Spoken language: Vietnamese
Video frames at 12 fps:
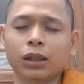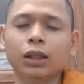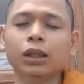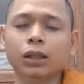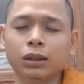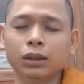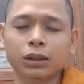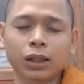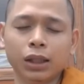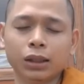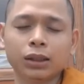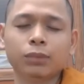thiền chỉ là
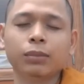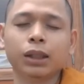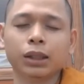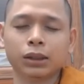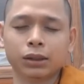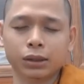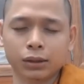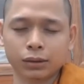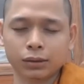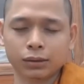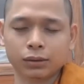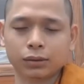thiền trên miệng thôi
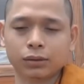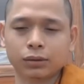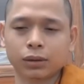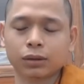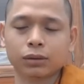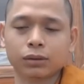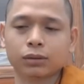nhé